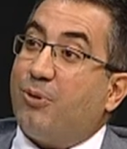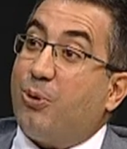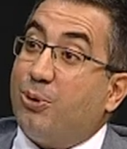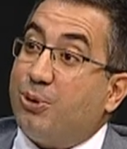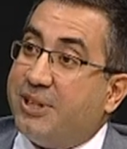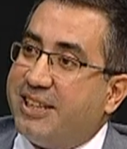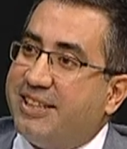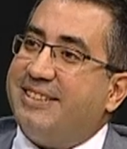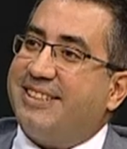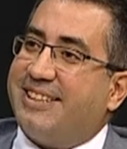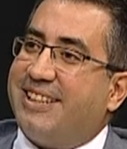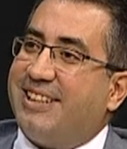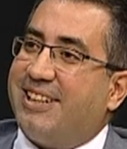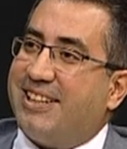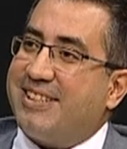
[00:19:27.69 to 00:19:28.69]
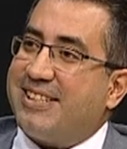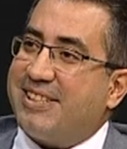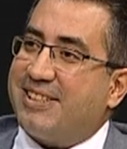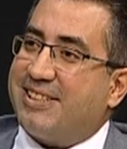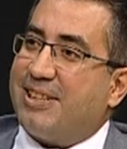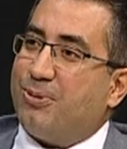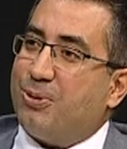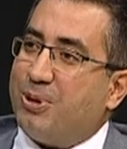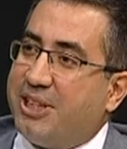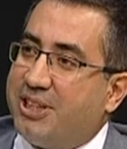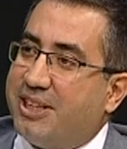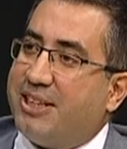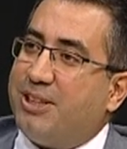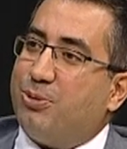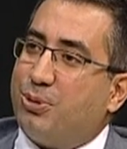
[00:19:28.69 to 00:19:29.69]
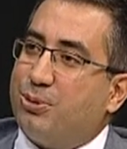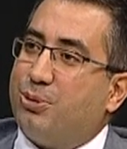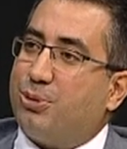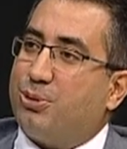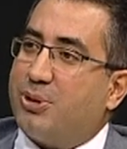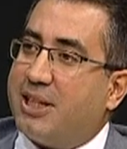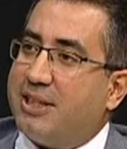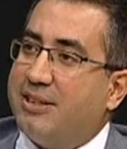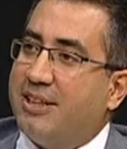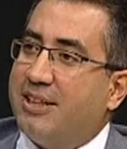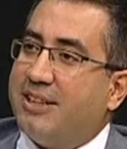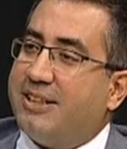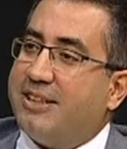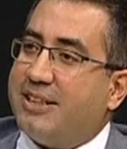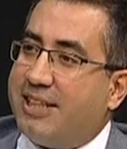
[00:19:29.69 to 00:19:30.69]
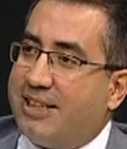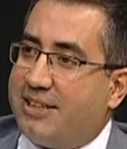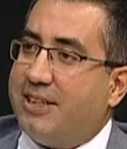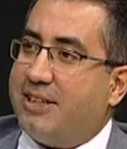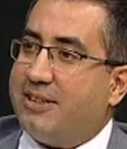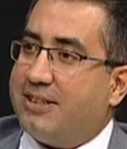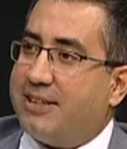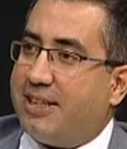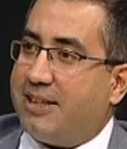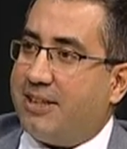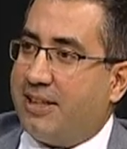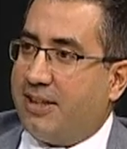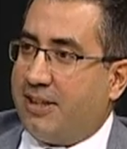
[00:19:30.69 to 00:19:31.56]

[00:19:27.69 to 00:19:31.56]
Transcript: onların da aslında o içeriği oluşturan e, kitlenin de